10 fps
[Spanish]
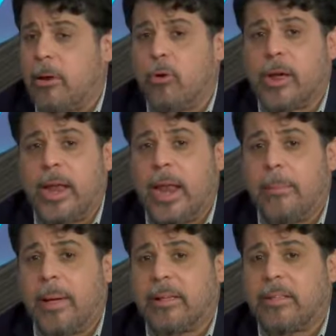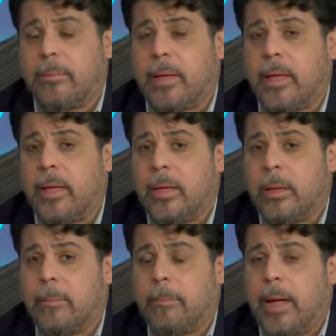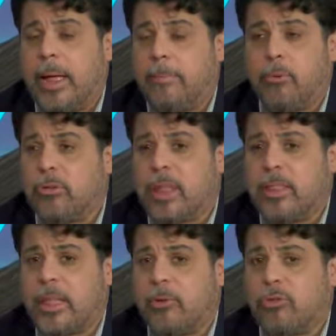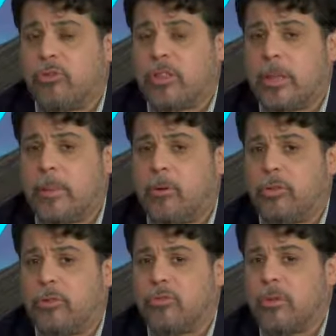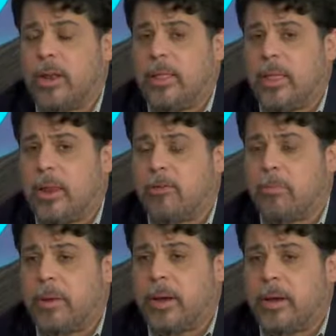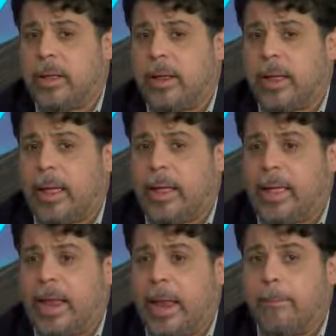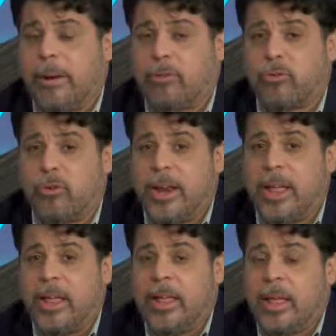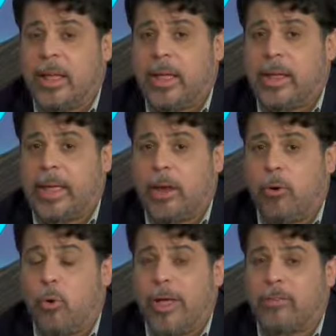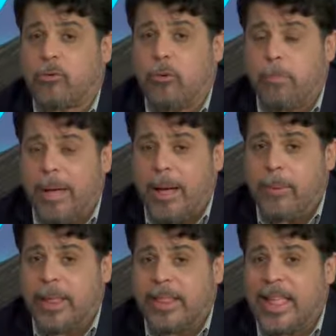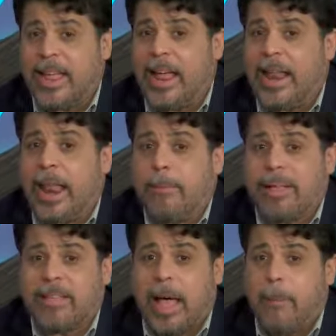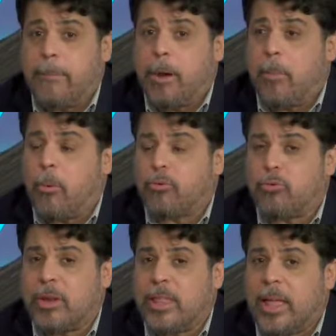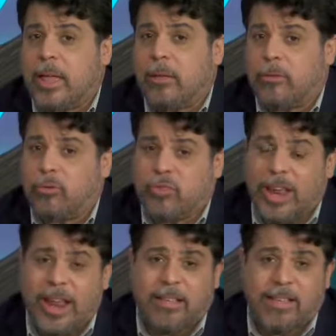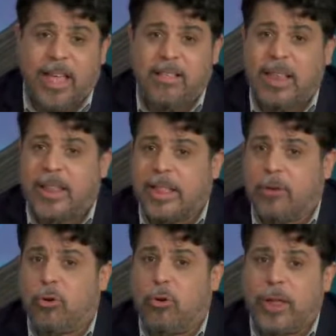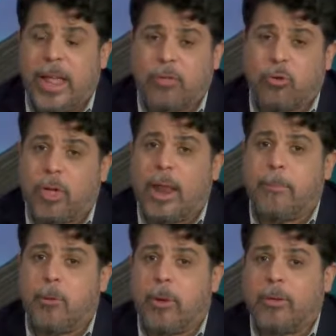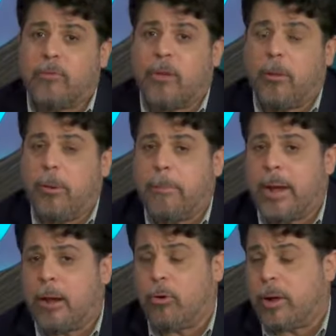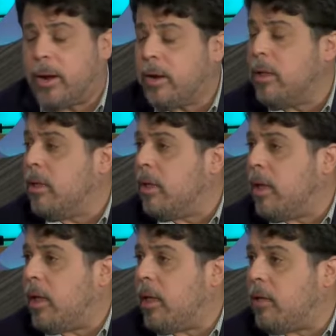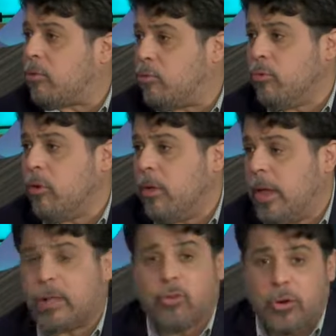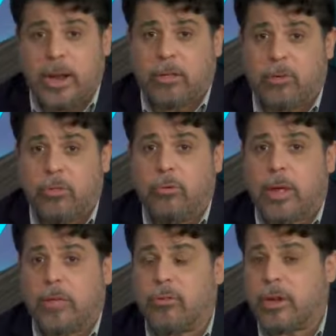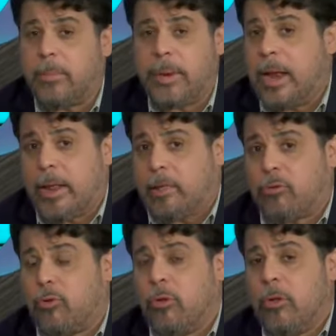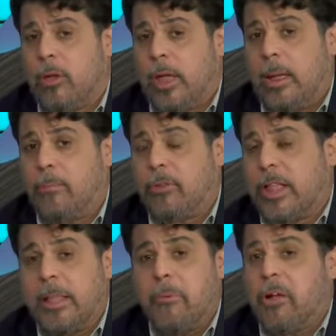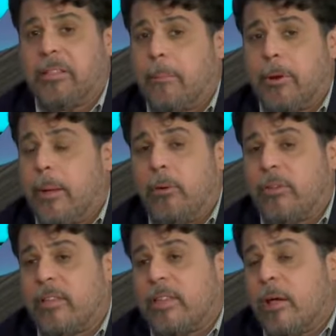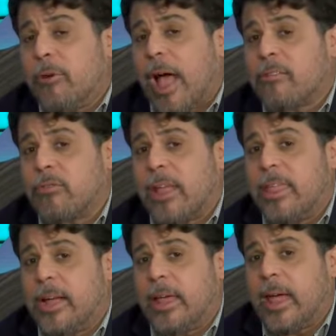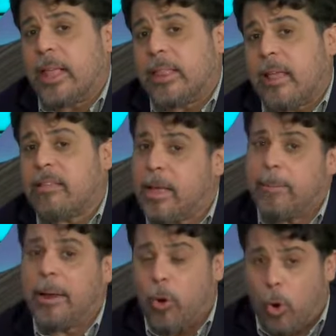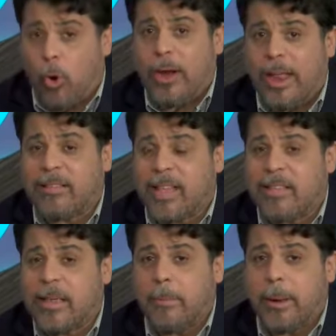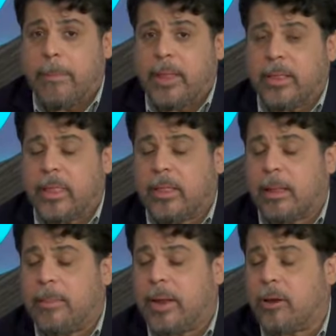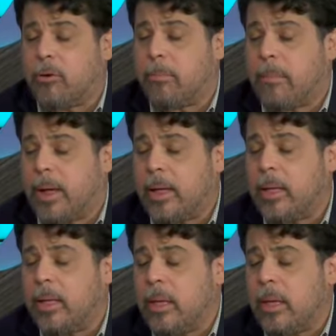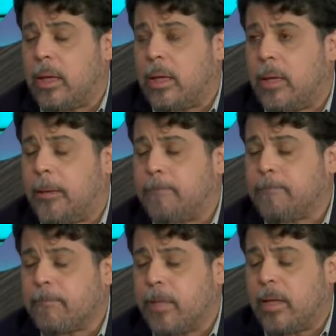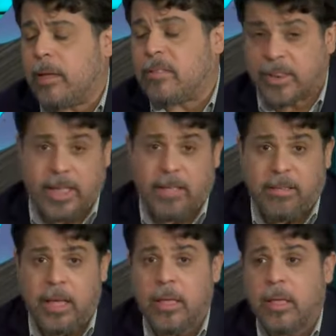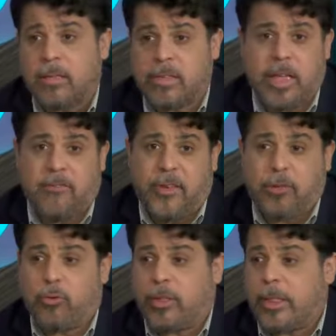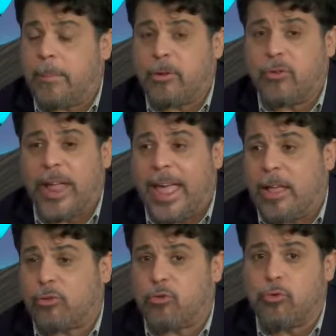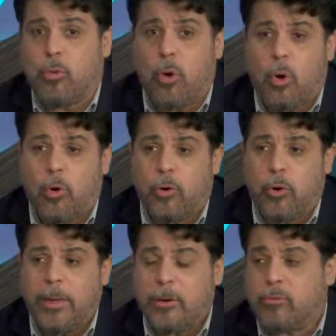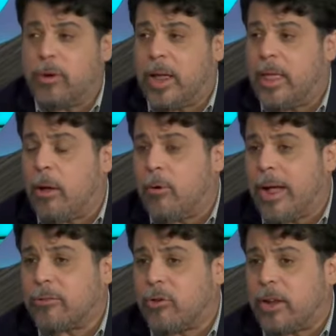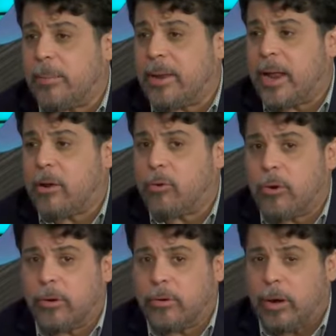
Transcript: en lo que es la máxima más importante de nuestro sistema constitucional y de derecho penal, que, que, la persona eh, que no es culpable tenga la más amplia oportunidad de usar la ciencia, la tecnología, toda la prueba a su favor para lograr eh, su exoneración de un caso criminal. Y esto es importante porque esta prueba no existía hace unas décadas atrás, sin embargo, hoy la ciencia permite determinar con más eh, eh, certeza si en efecto esta persona estuvo o no vinculada a un acto criminal con